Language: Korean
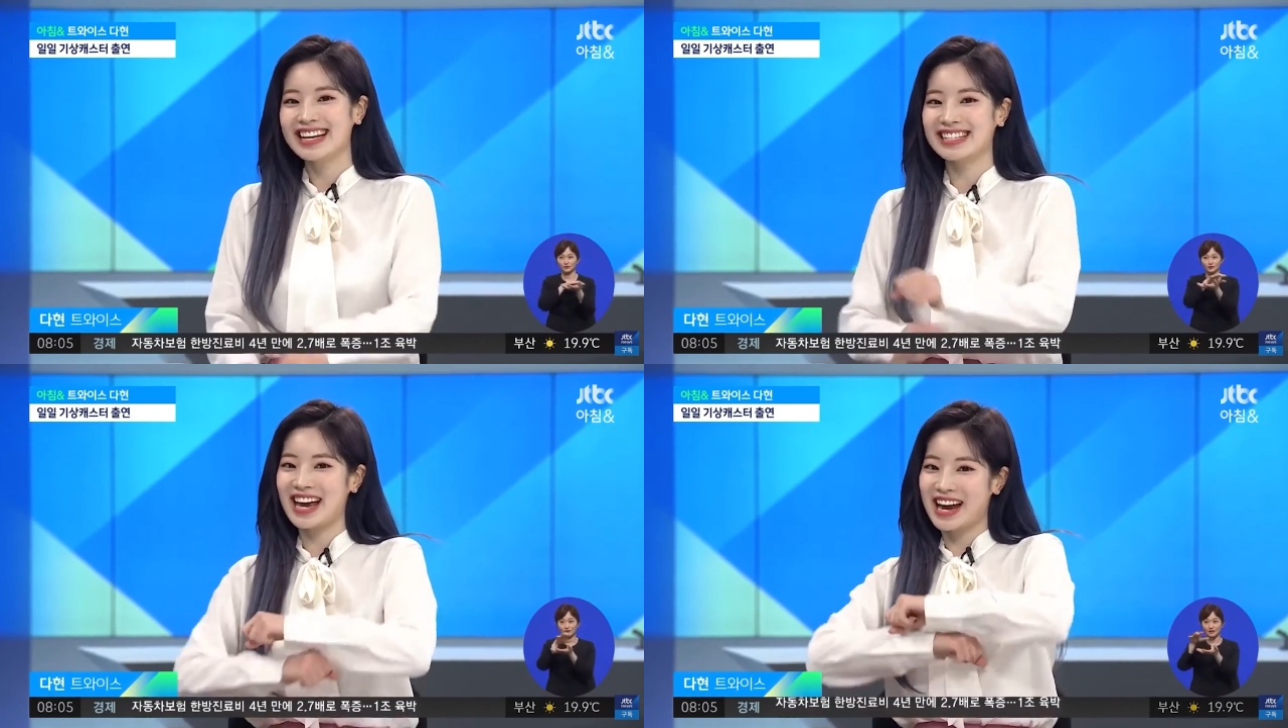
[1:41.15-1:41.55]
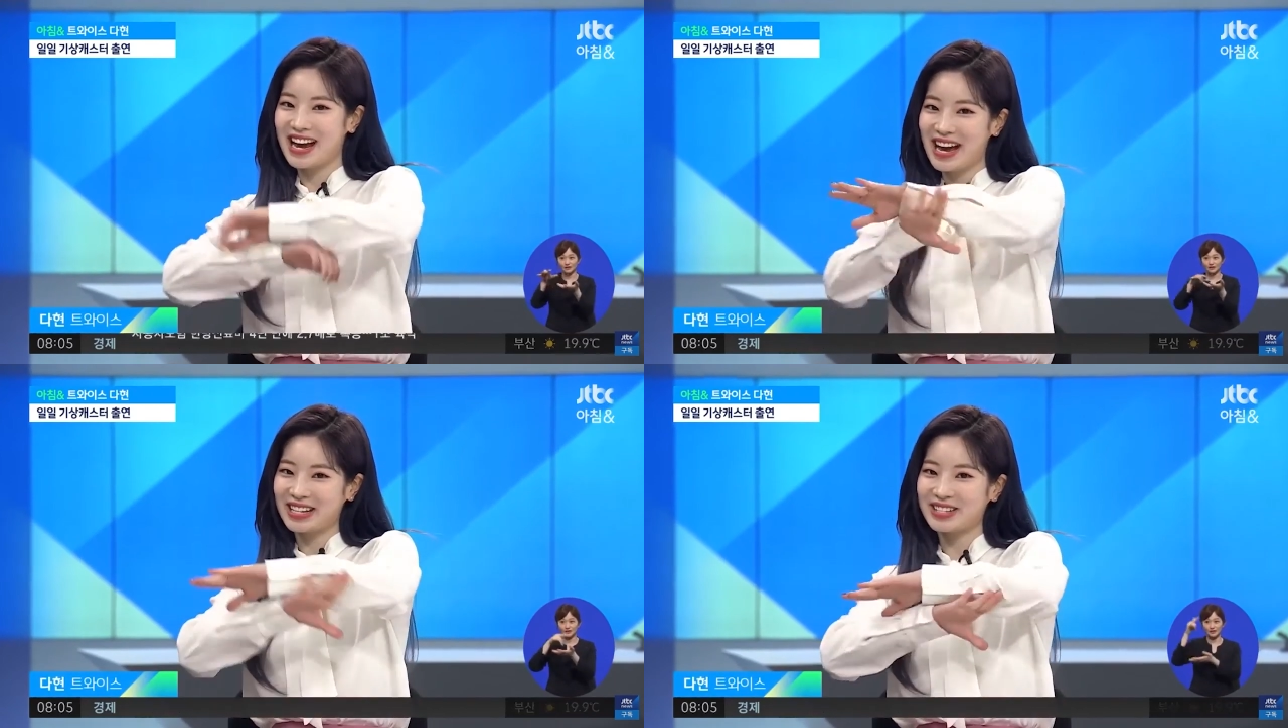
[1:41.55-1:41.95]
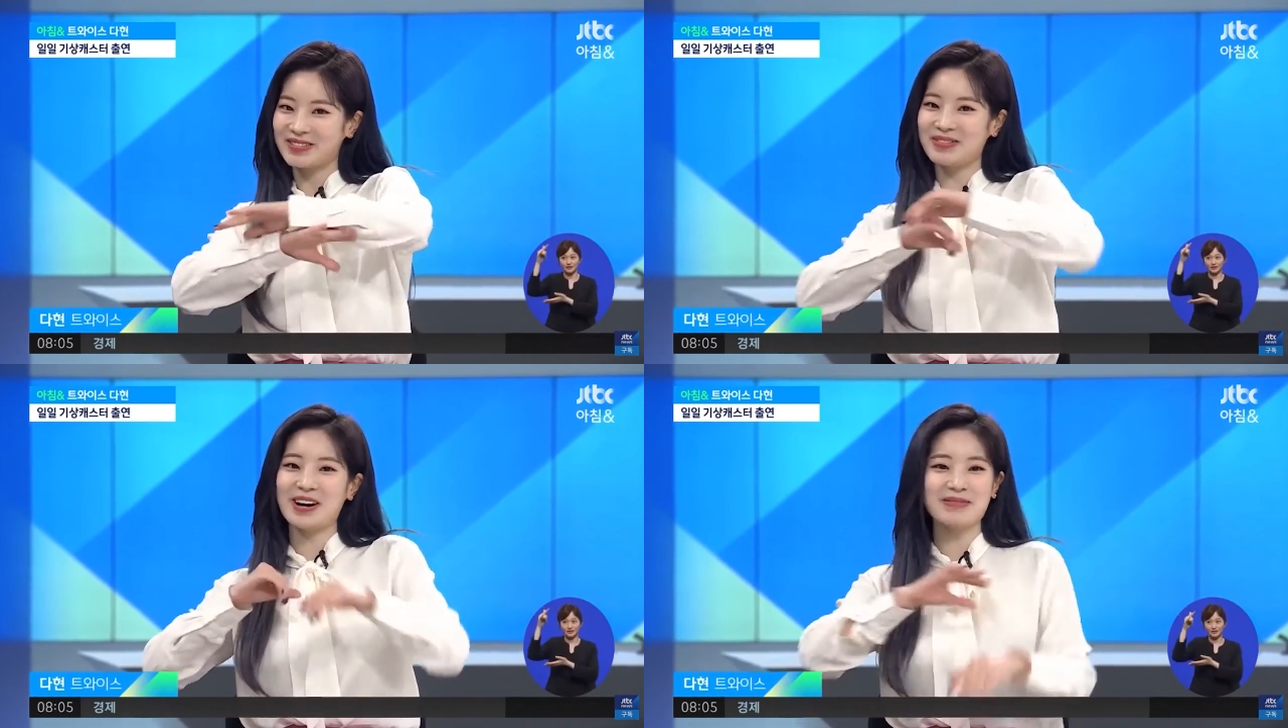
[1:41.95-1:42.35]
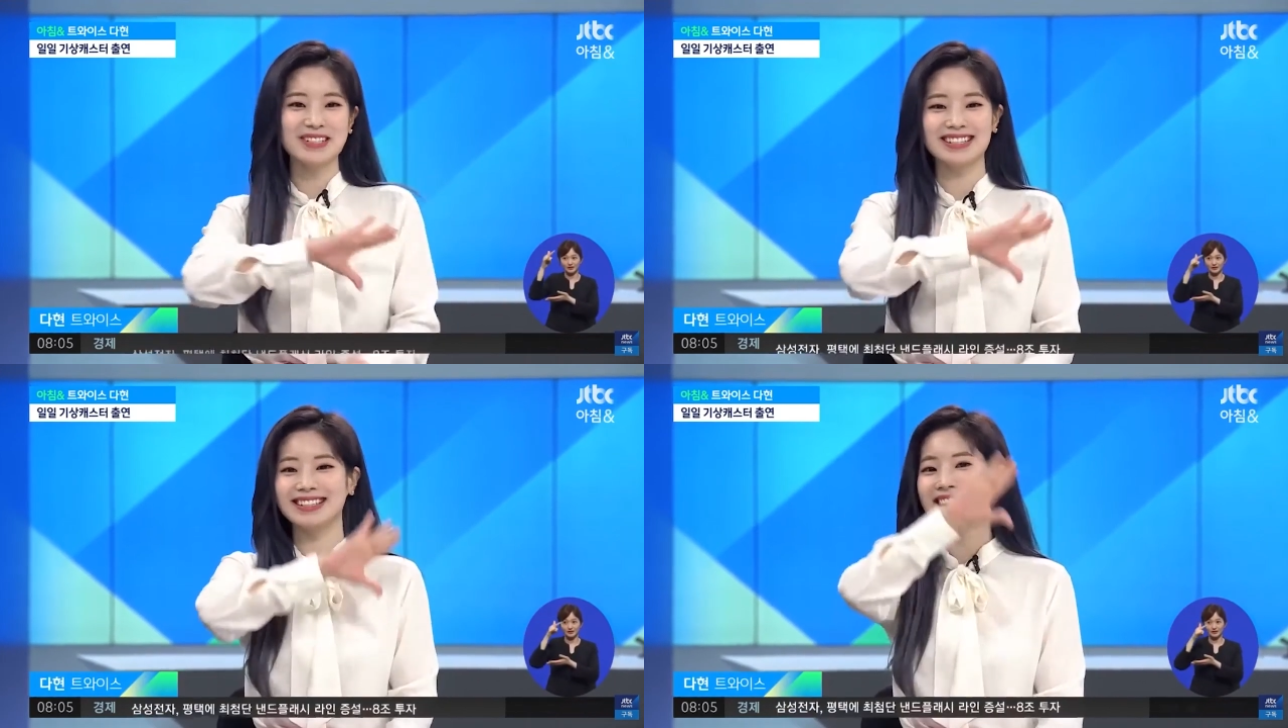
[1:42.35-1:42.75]
햇살 한 줌
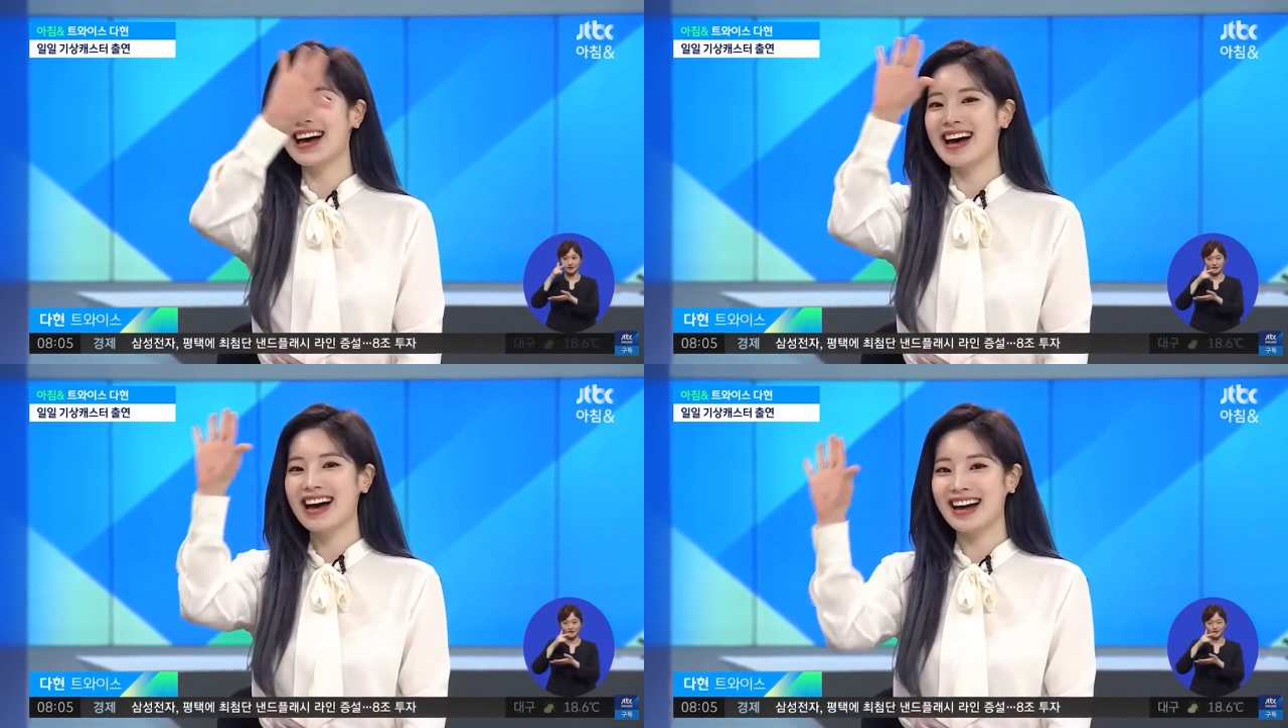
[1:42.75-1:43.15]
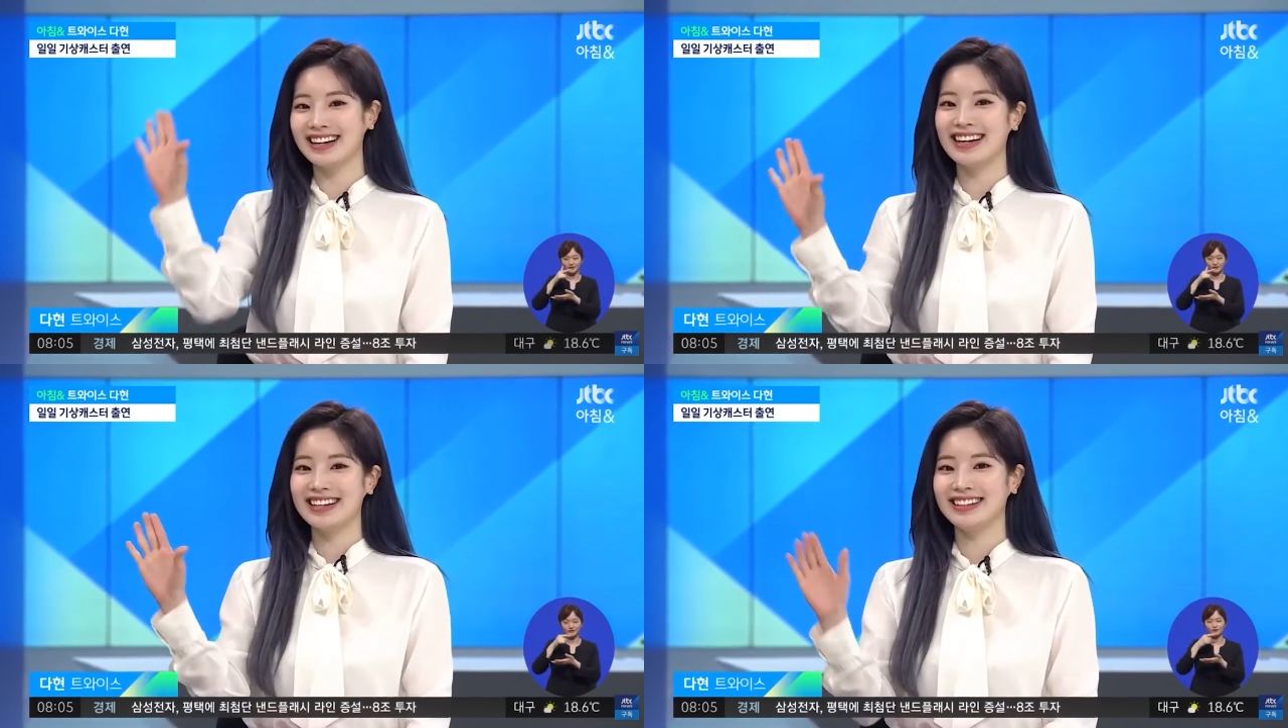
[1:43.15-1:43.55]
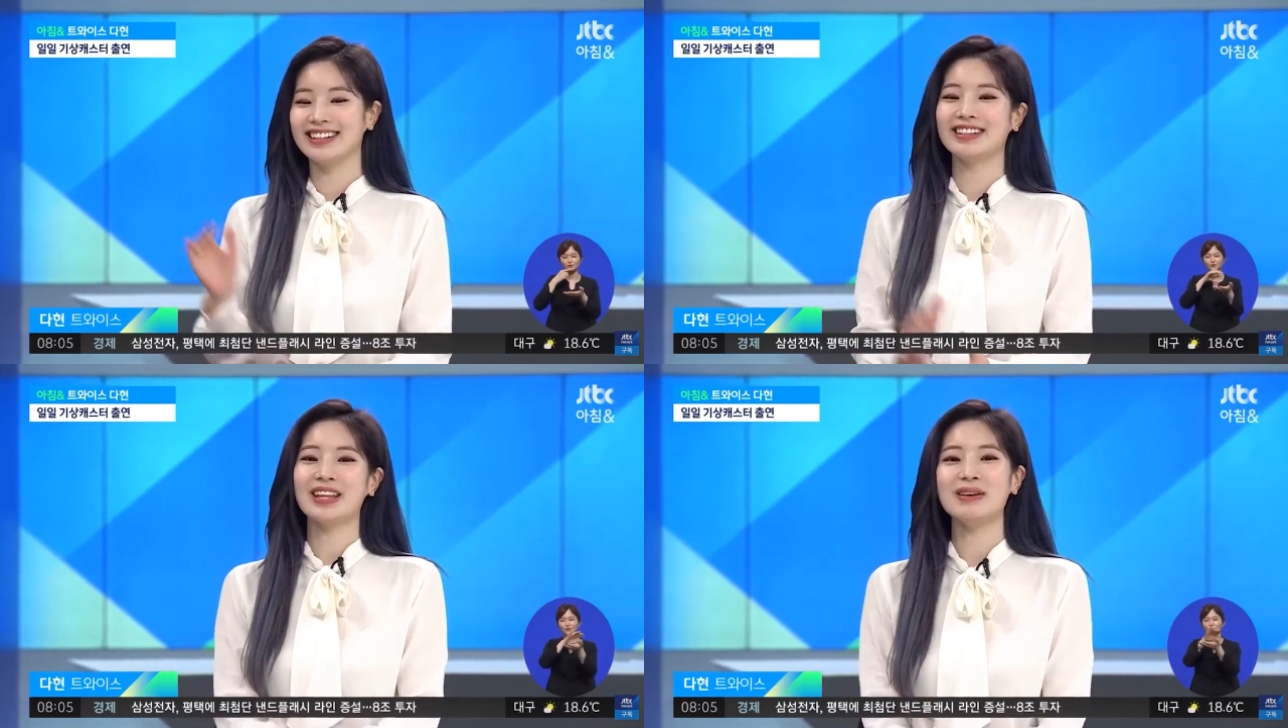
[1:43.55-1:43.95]
없는 날이기